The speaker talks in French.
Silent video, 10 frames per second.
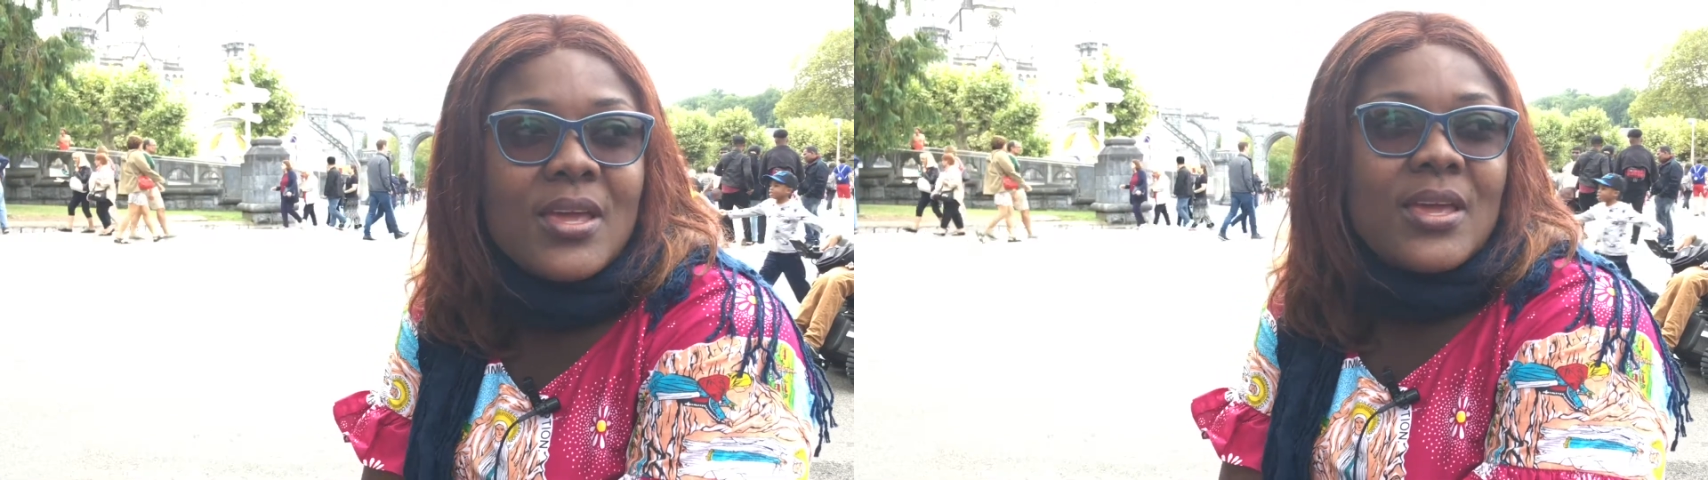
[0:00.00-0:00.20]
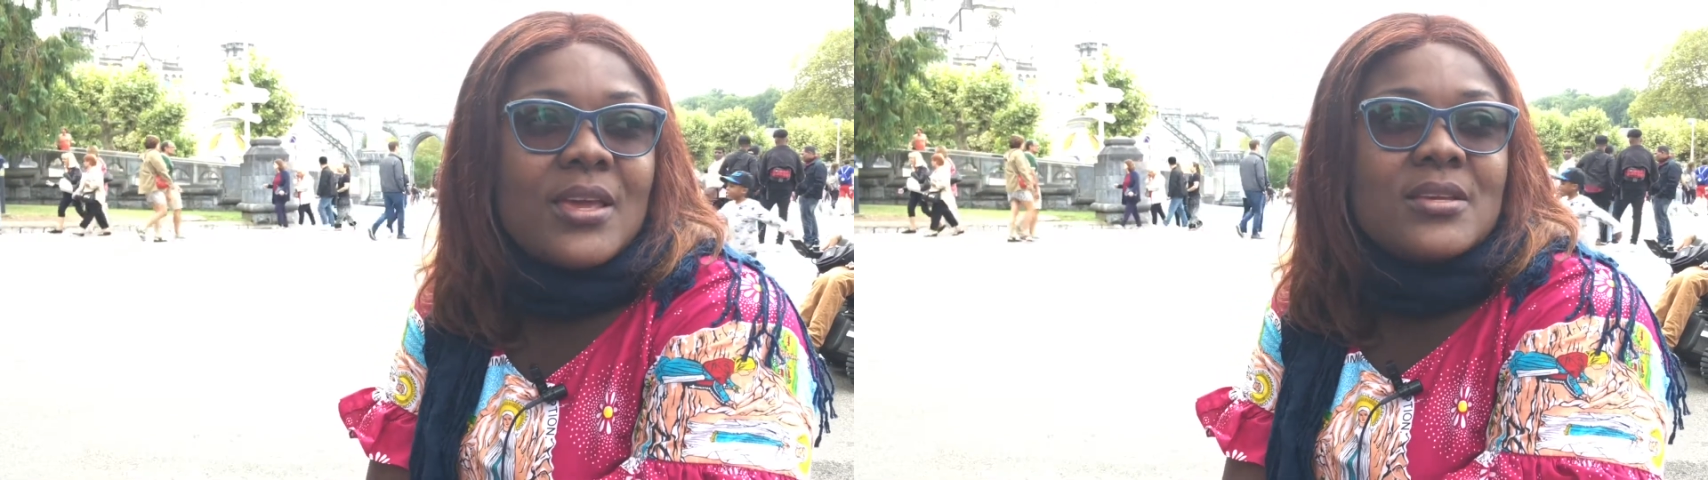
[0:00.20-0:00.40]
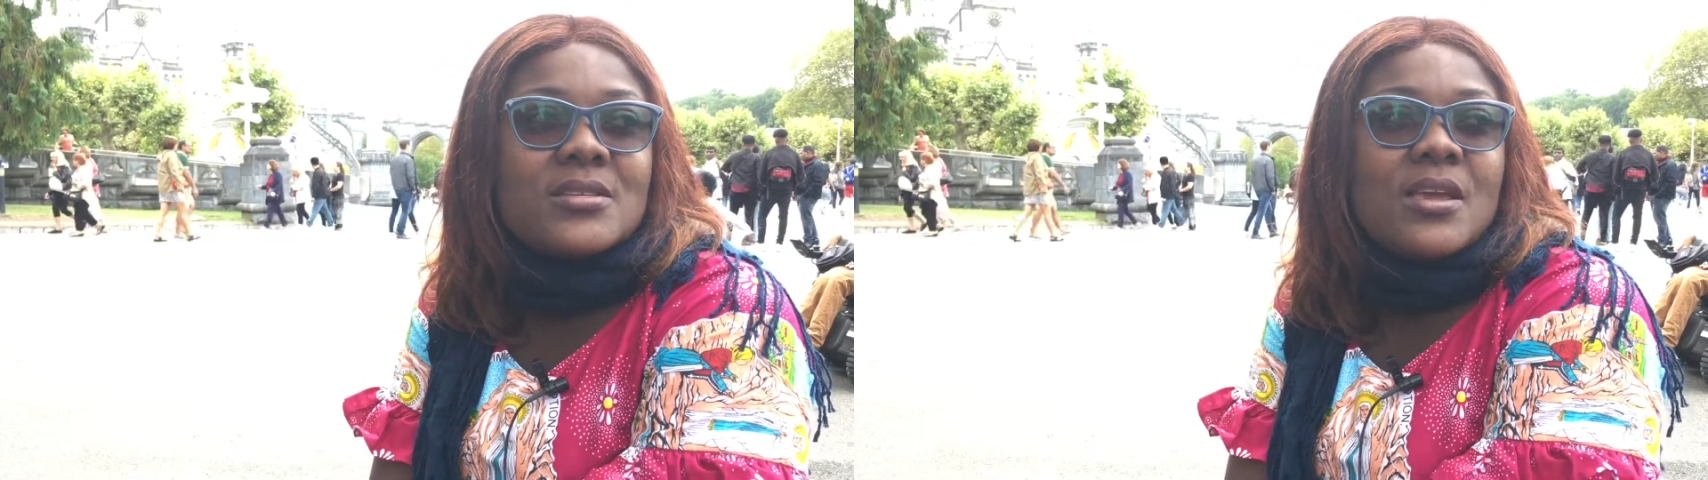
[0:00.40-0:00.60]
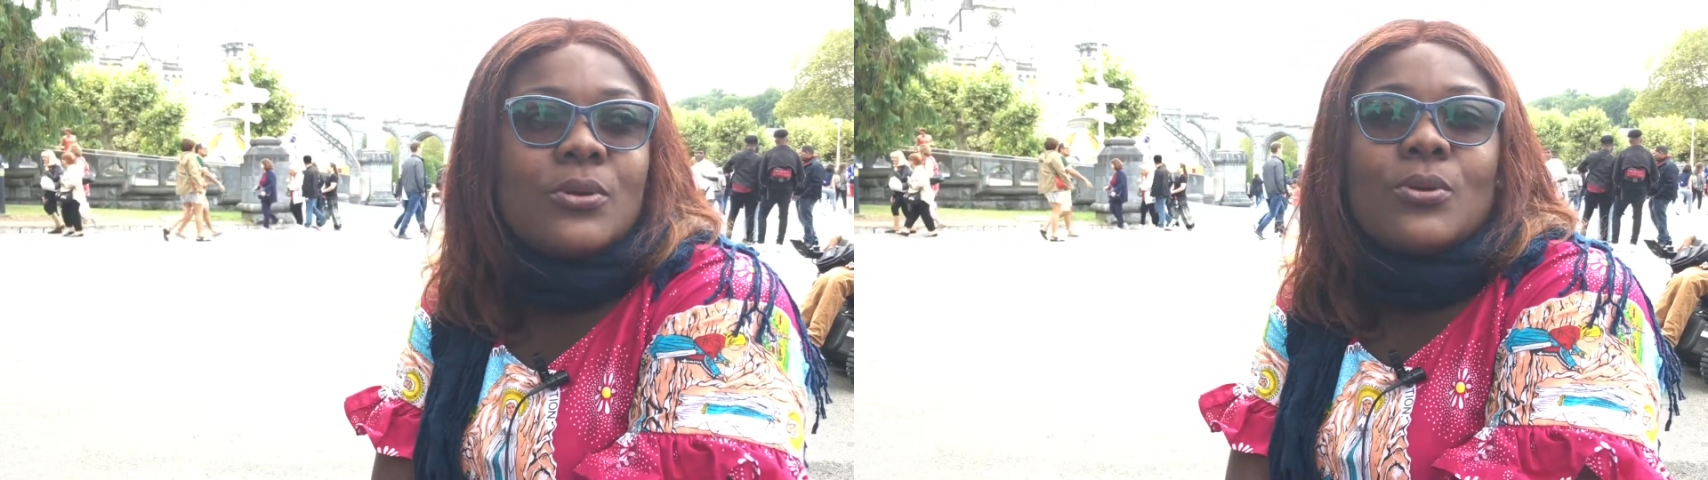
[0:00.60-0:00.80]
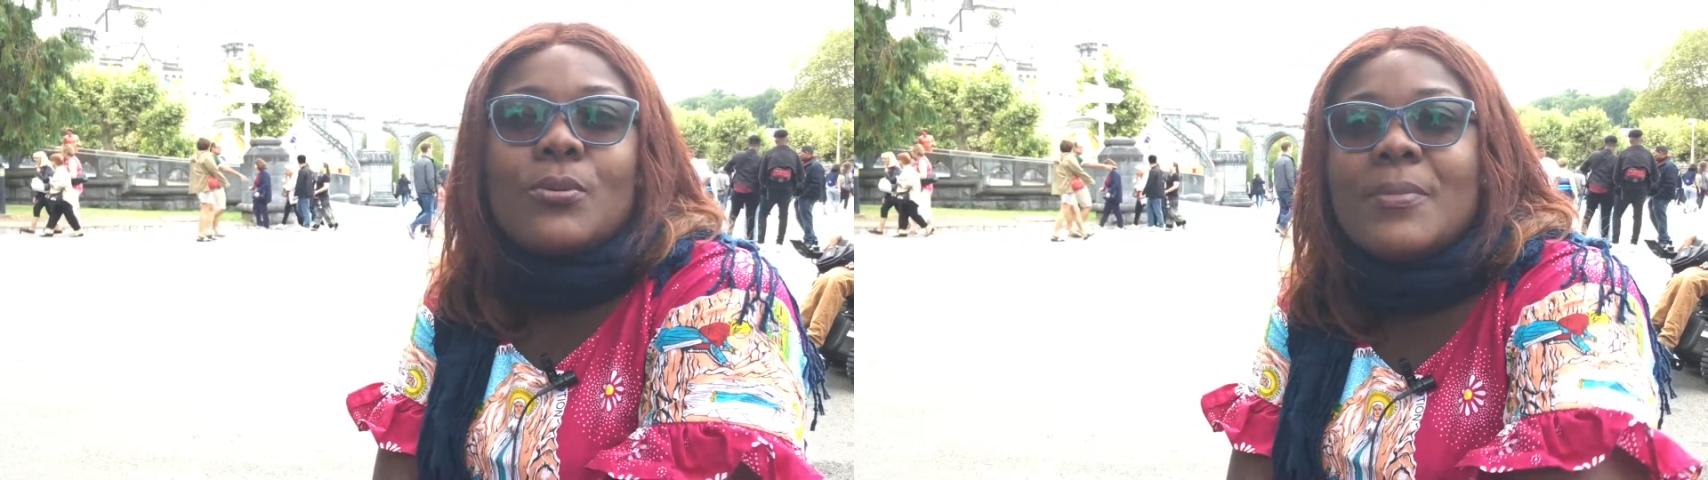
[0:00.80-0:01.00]
et j'ai
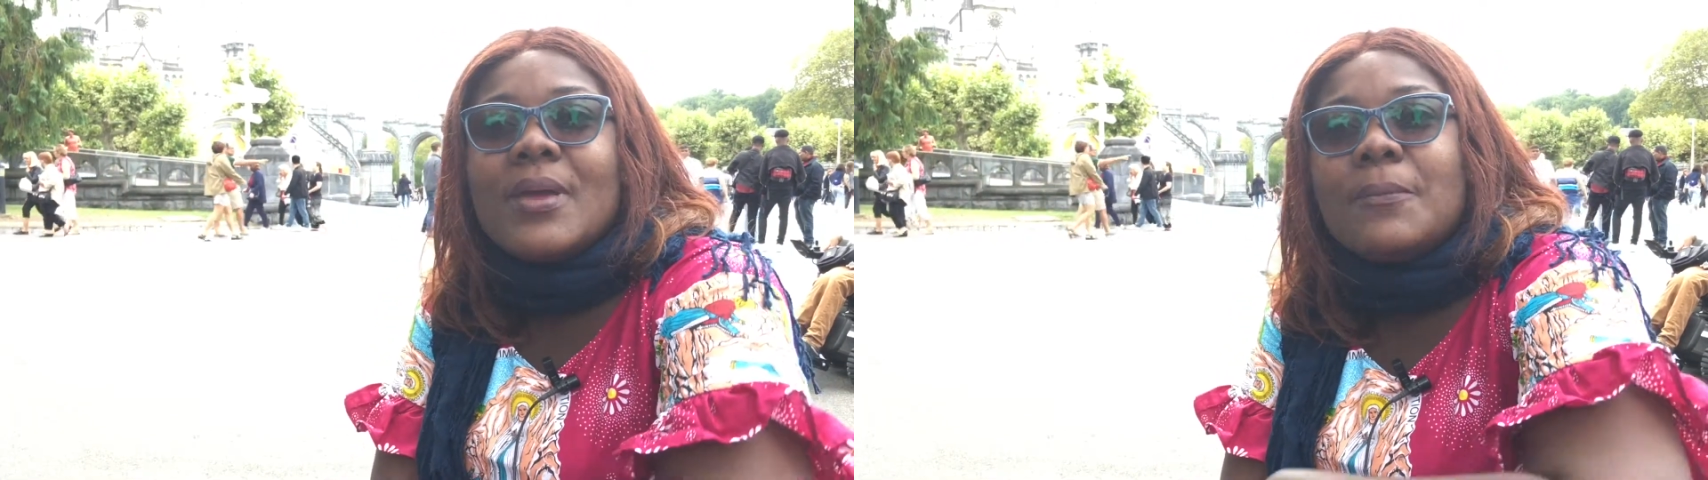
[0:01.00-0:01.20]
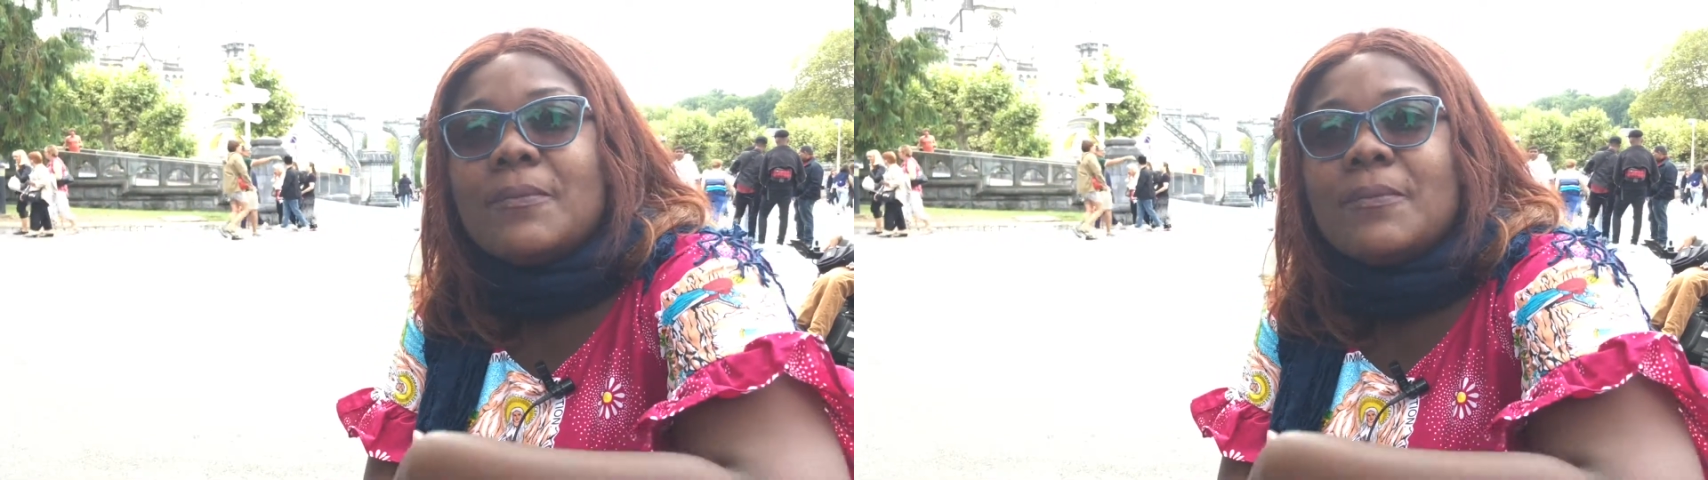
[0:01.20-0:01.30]
que mes,